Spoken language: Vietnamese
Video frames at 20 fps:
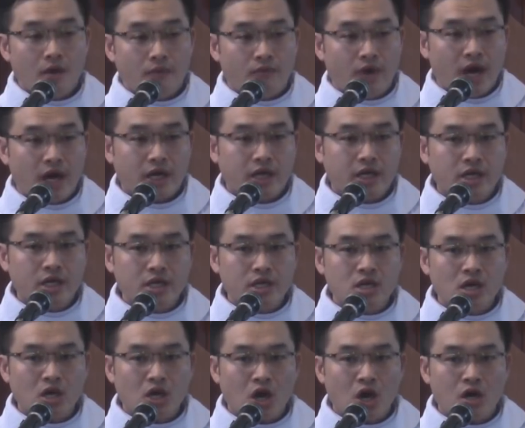và khi
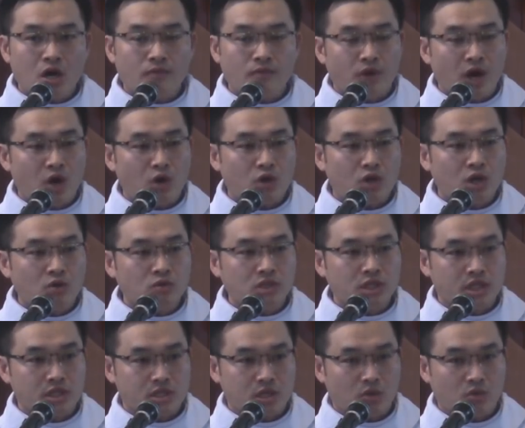đứa con vào trong
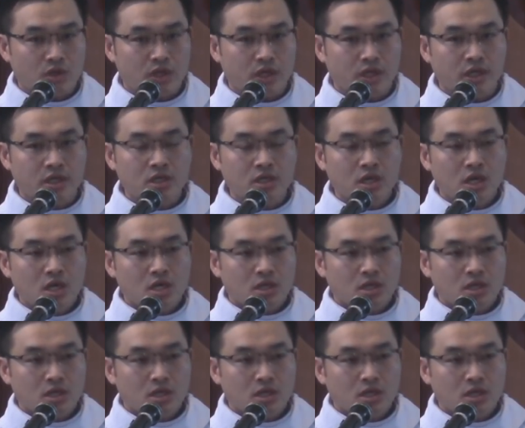nhà dòng kín